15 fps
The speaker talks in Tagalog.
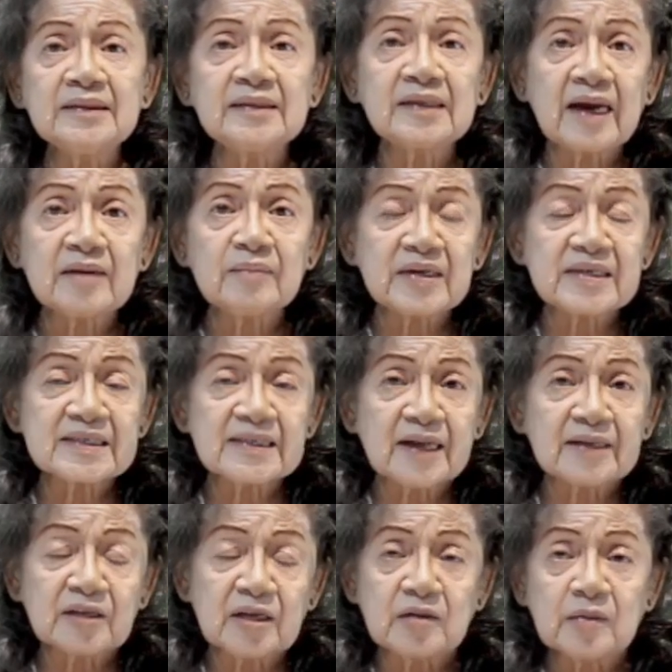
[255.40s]
na mga
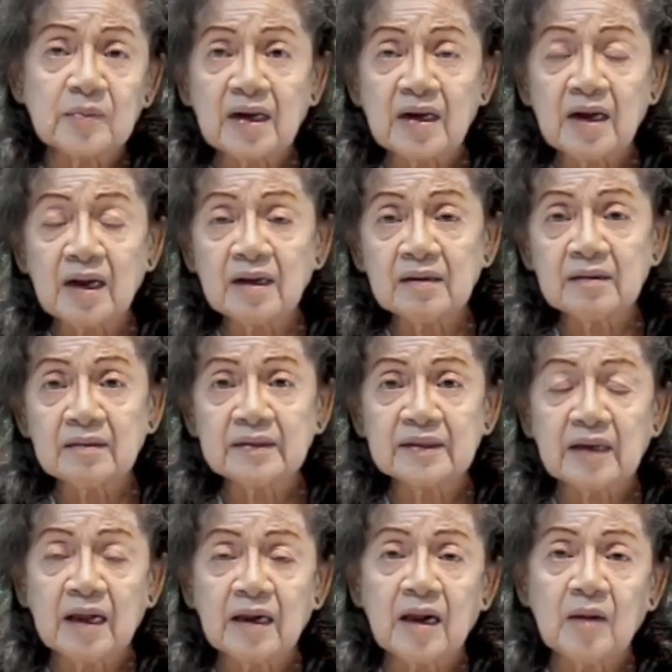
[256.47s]
drivers natin, yung mga,
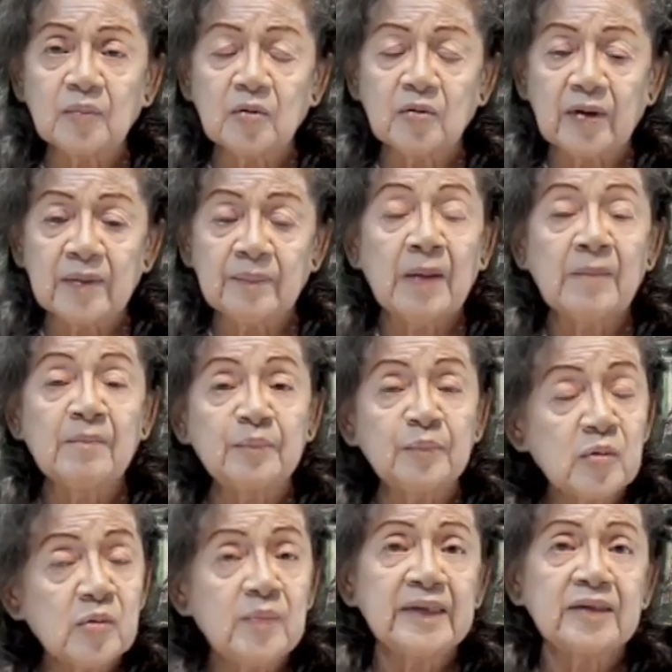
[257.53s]
ika nga po, ay
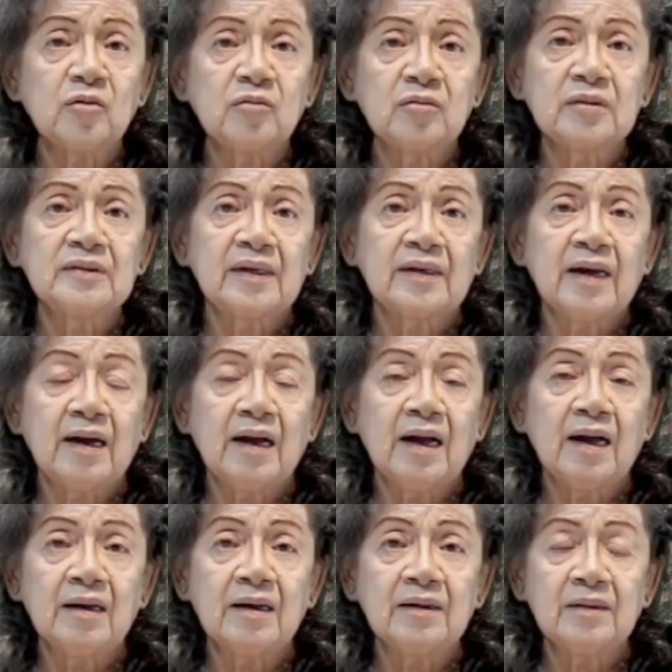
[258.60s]
pampublikong
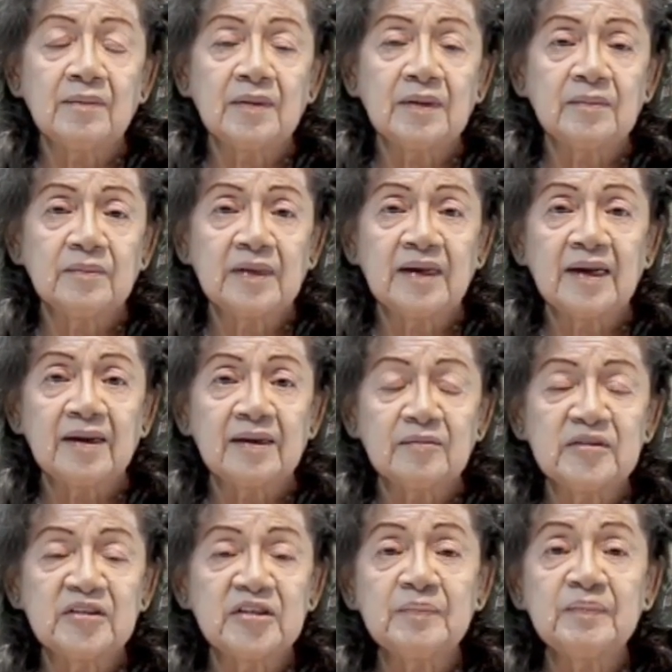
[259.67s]
dra- uh,
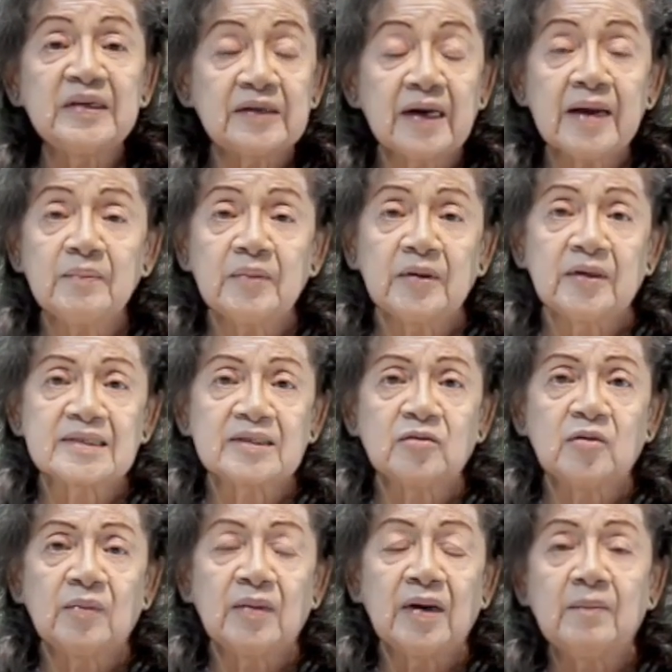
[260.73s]
mga jeepney
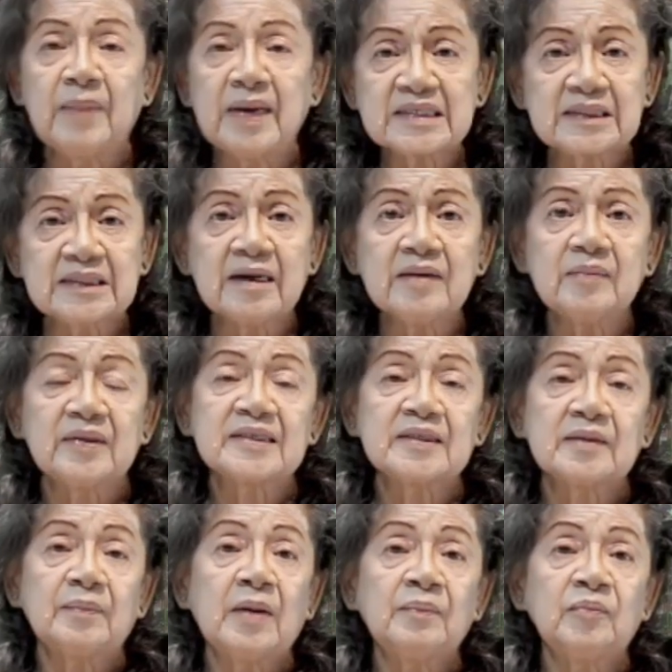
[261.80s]
drivers, no? mga bus
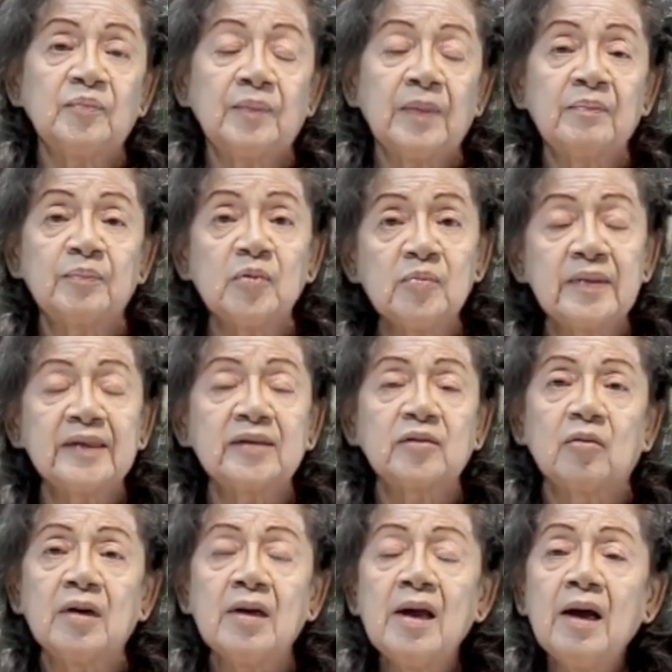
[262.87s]
drivers na
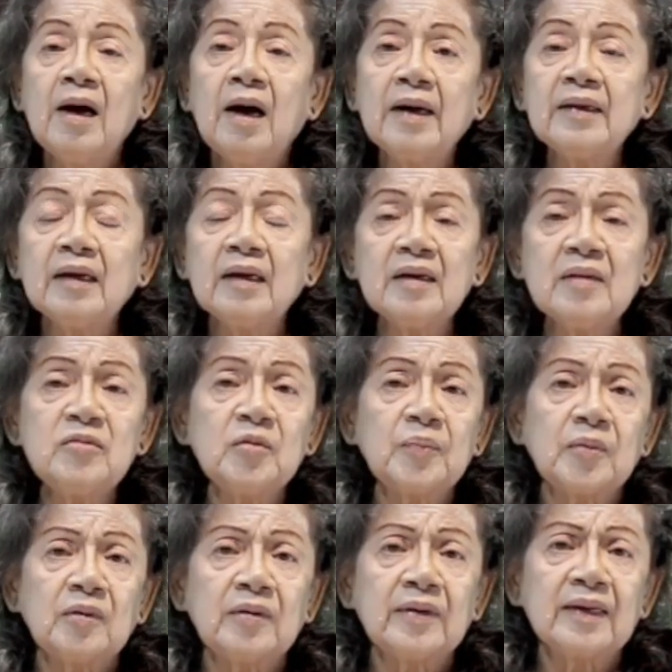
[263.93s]
pampubliko, ay
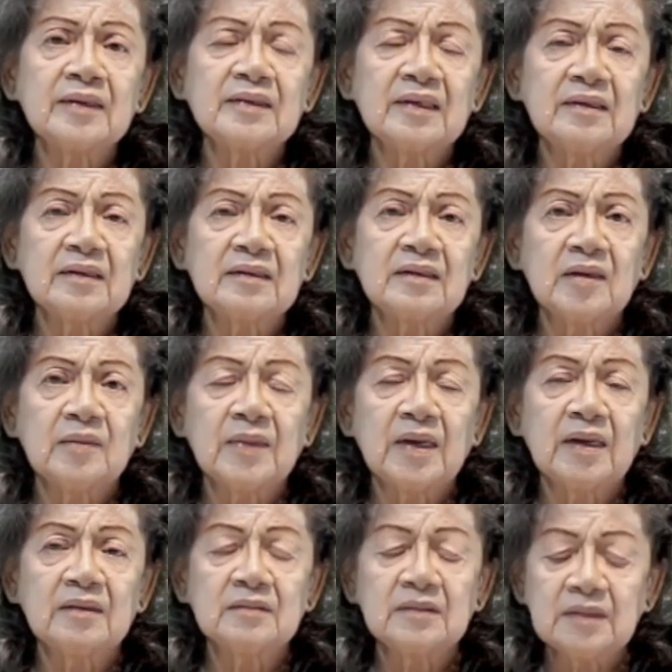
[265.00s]
alam niyo po, eh, talaga
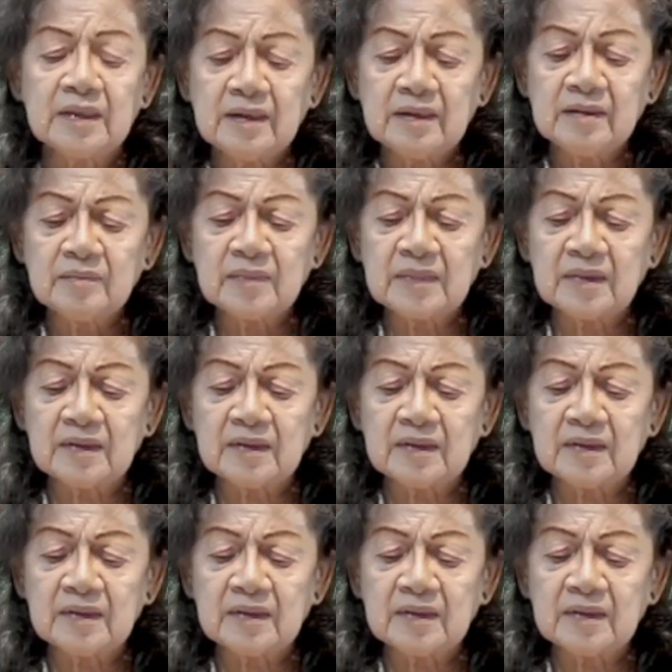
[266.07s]
namang